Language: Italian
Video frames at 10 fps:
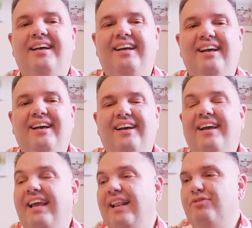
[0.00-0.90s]

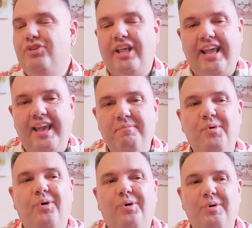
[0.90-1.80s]
eh,
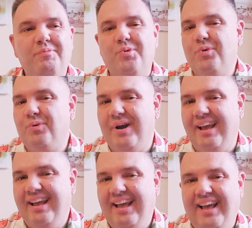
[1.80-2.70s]
eleggeremo
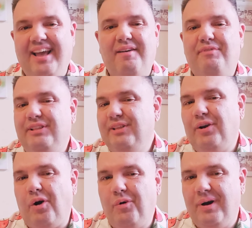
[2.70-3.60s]
comunque eh, vi
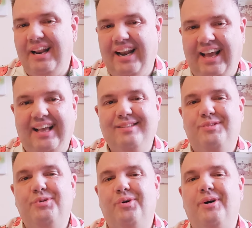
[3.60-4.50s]
dirò qual è la
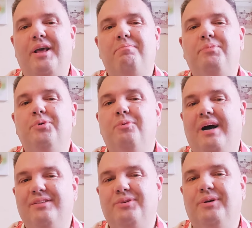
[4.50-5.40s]
canzone più
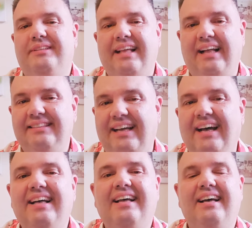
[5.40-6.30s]

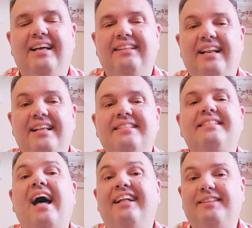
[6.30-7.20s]
ascoltata eh,
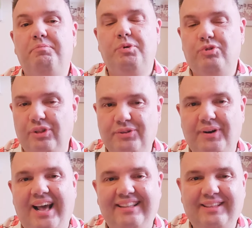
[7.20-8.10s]
dell'estate, più
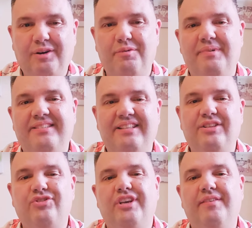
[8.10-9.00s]
gettonata come si
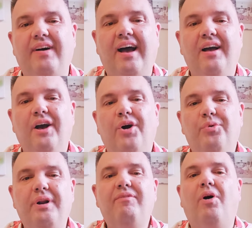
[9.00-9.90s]
diceva
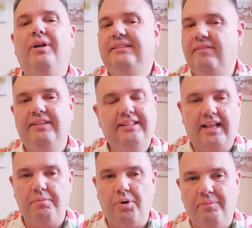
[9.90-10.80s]
una volta e
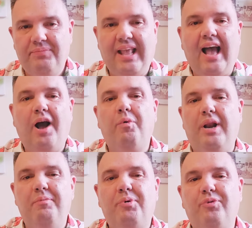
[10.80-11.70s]
vedremo a
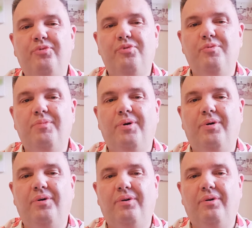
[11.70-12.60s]
quale
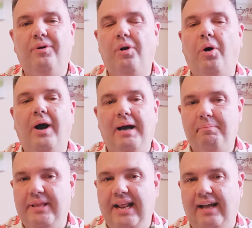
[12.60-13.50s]
profumo l'ho
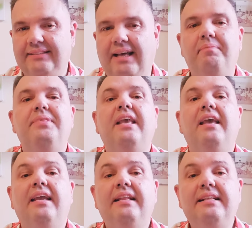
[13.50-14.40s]
abbinata.
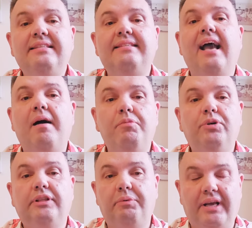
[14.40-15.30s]

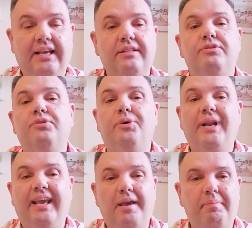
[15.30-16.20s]
Iniziamo da una
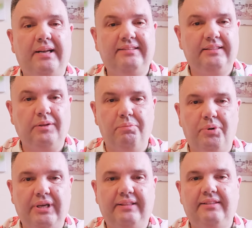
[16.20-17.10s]
canzone che è partita un
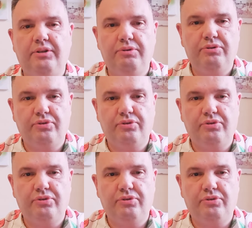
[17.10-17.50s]
pochettino in